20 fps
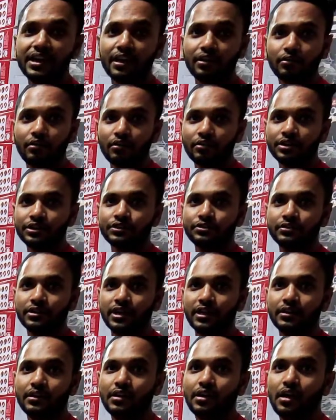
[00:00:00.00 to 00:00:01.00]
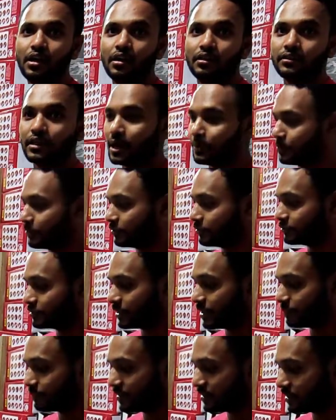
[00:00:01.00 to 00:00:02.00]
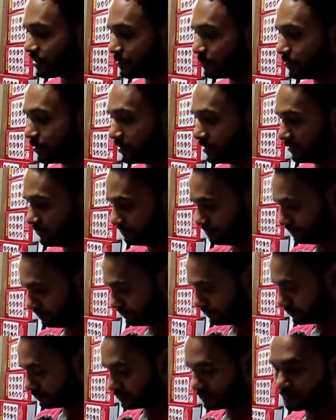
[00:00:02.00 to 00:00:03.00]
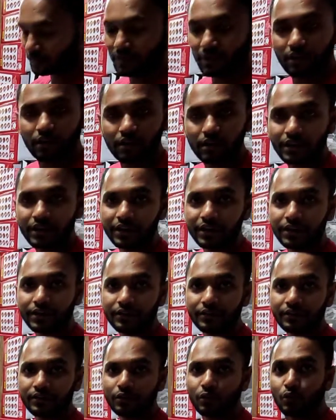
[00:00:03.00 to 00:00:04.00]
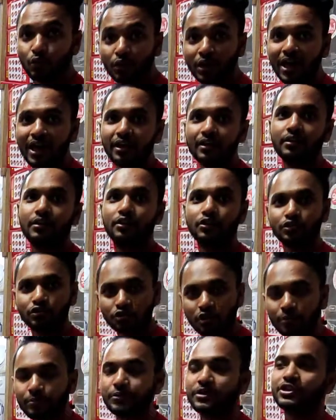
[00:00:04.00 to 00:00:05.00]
এয়ার কন্ডিশনার তারপর হচ্ছে আপনার কি বলে এই কুলার কুলার